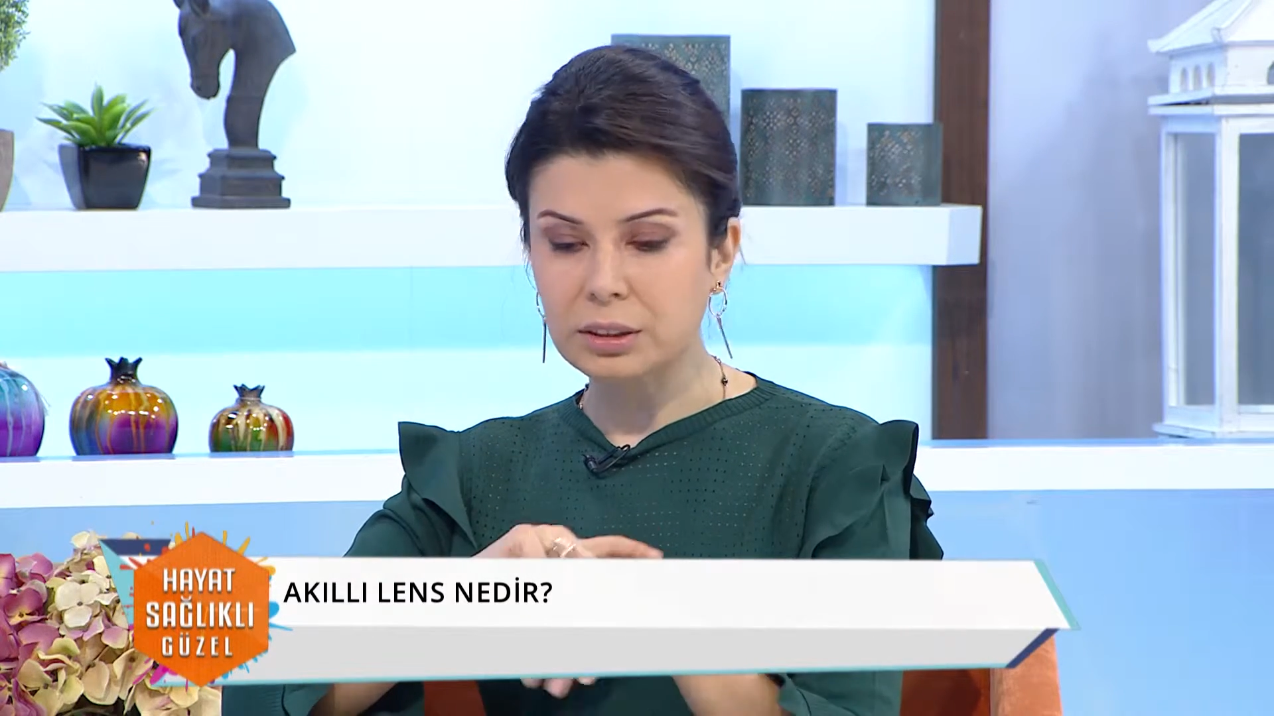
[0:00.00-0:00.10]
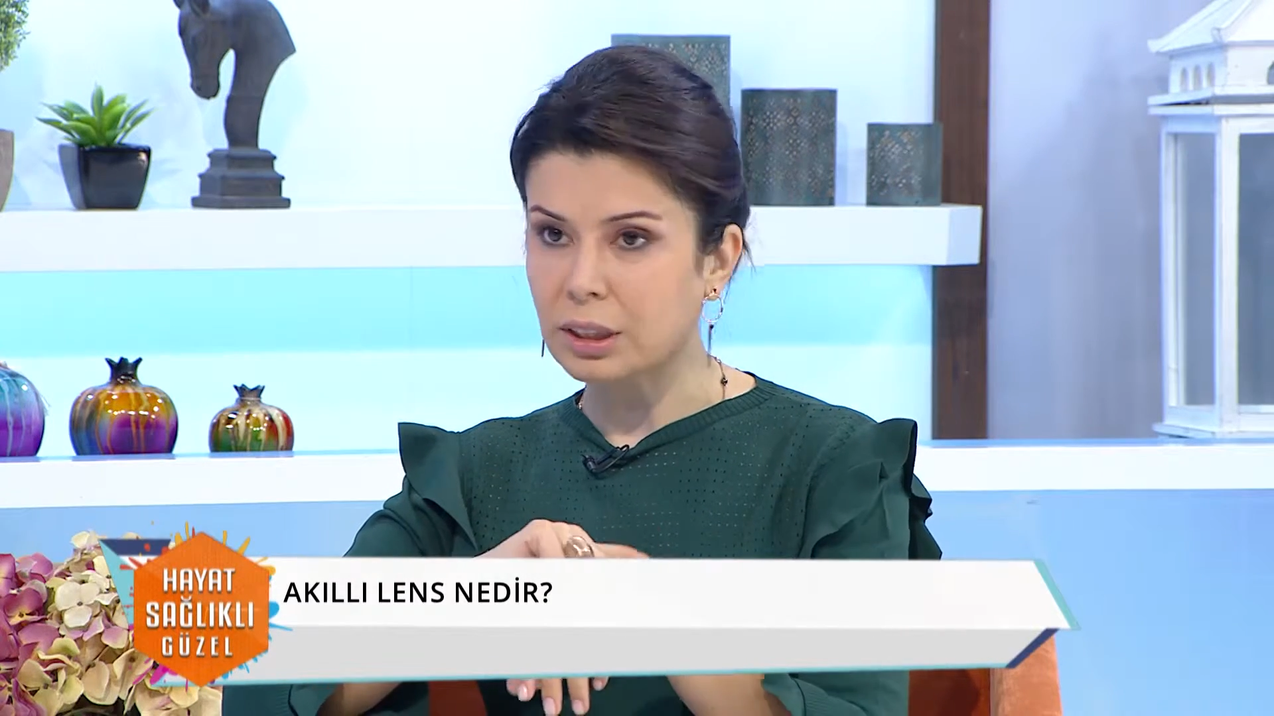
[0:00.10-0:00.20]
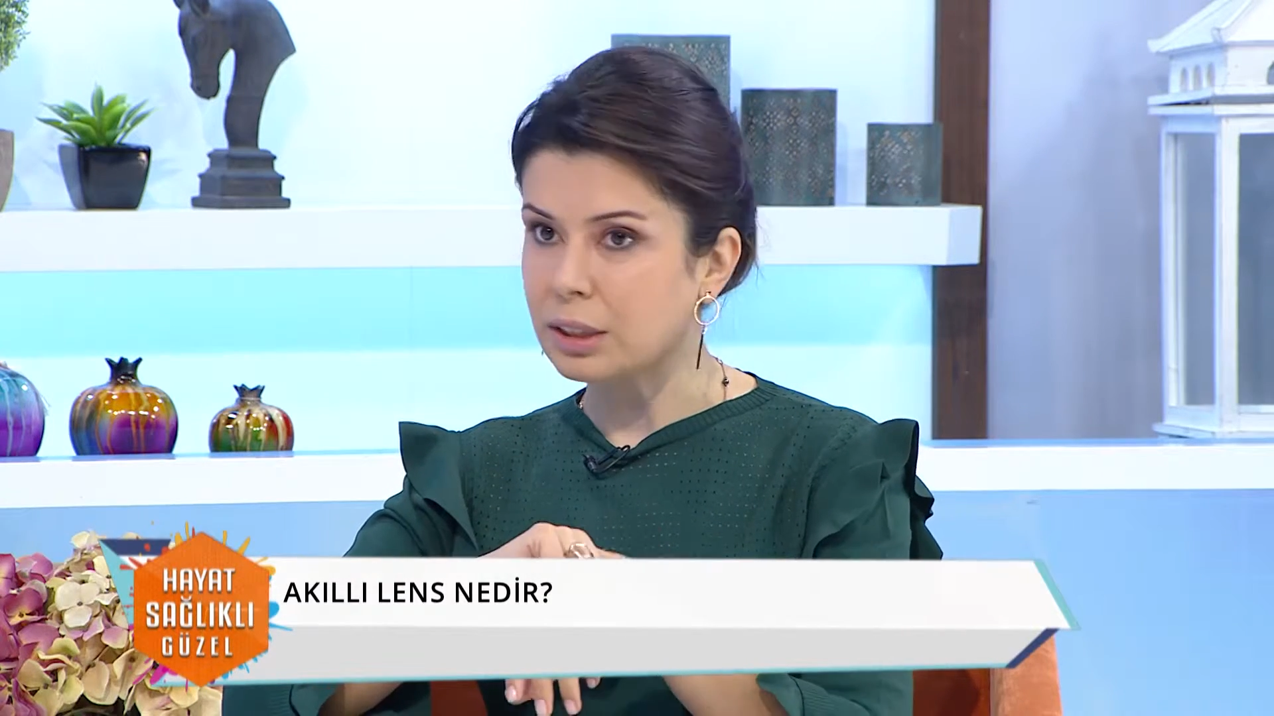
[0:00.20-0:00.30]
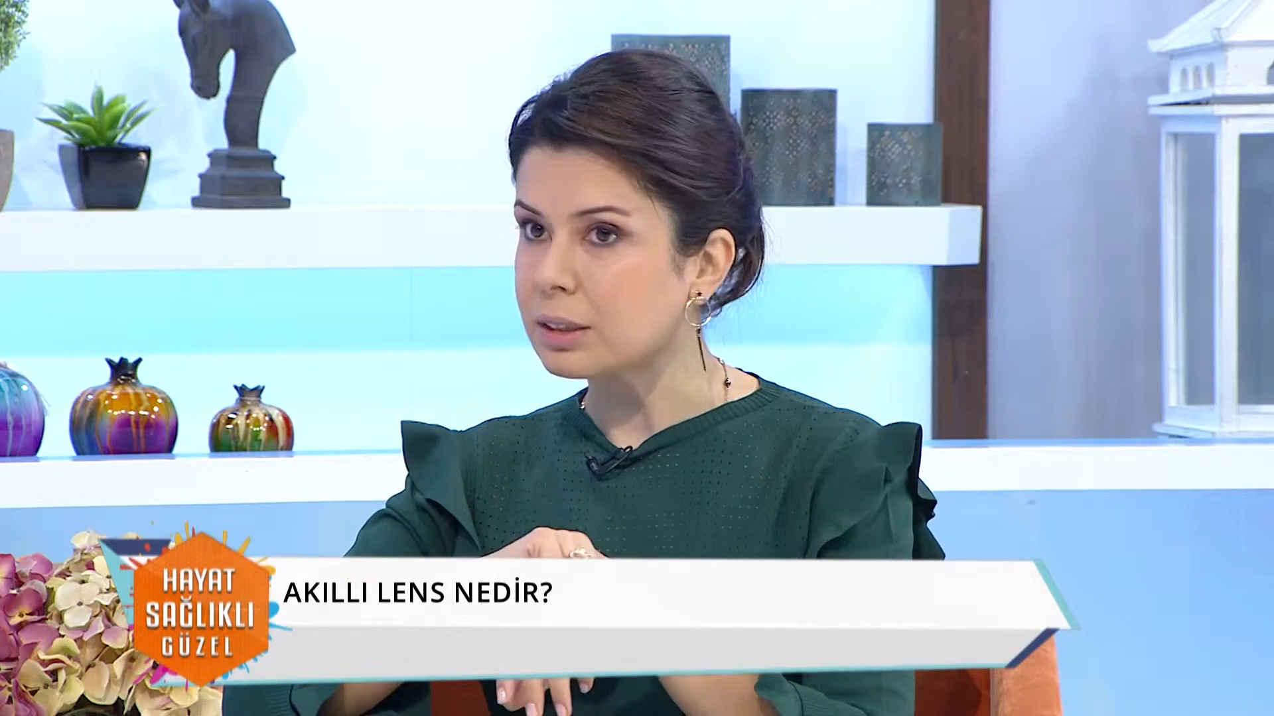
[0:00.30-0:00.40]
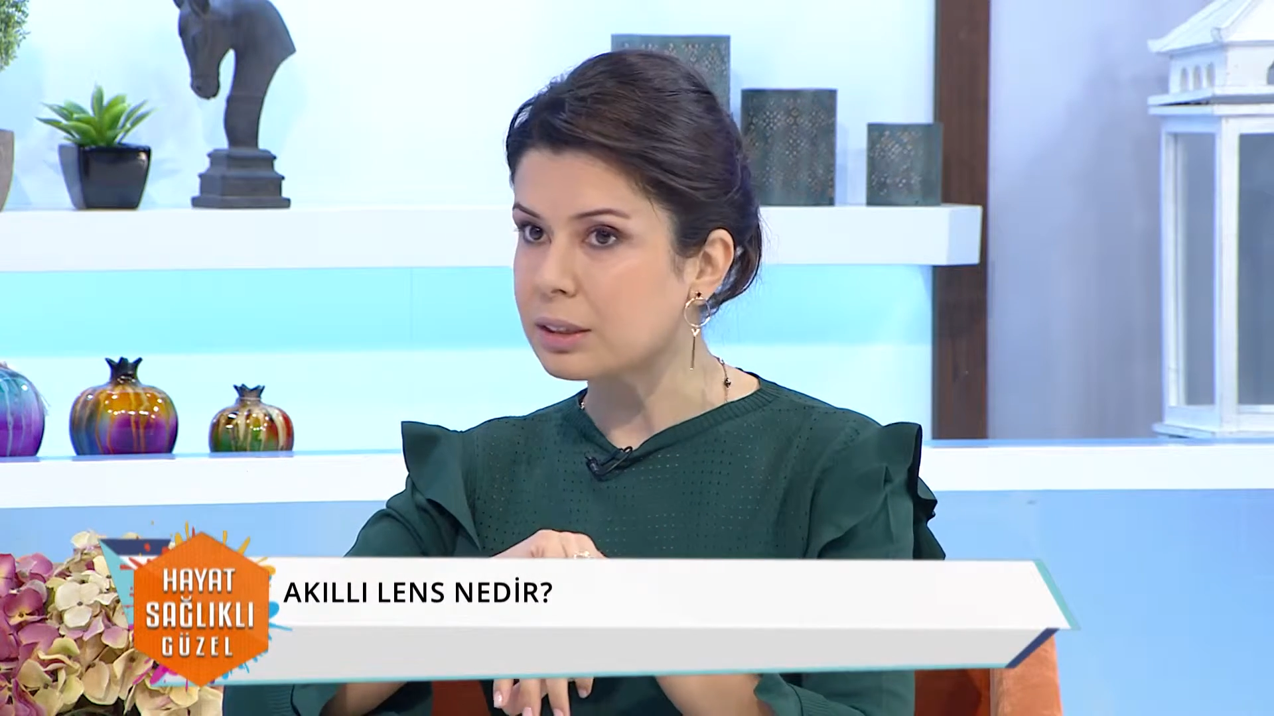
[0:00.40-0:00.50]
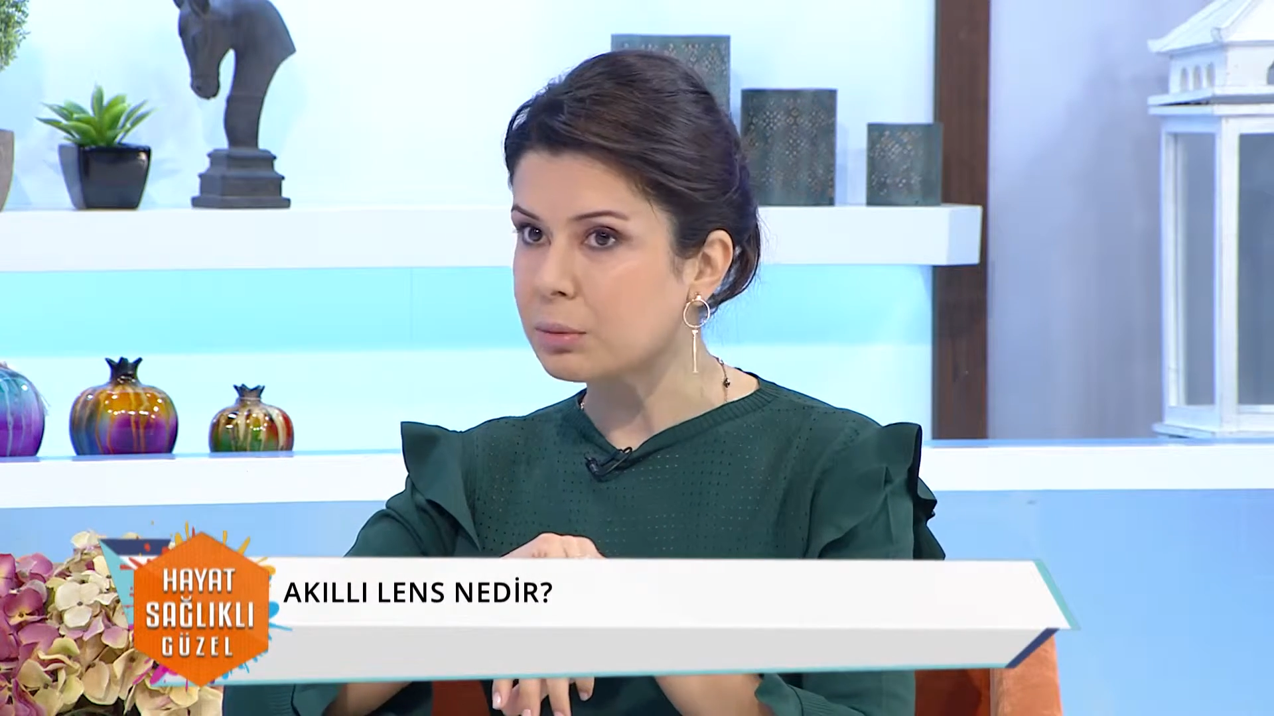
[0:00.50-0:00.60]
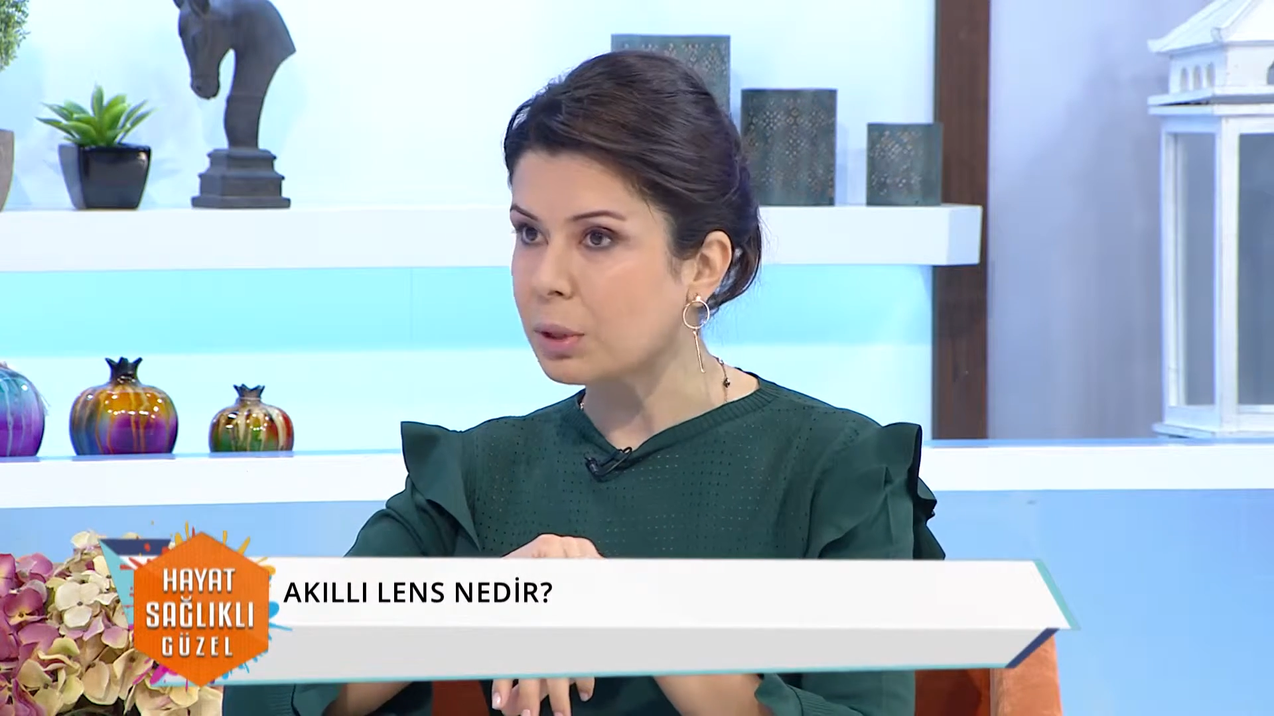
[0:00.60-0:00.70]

saatinize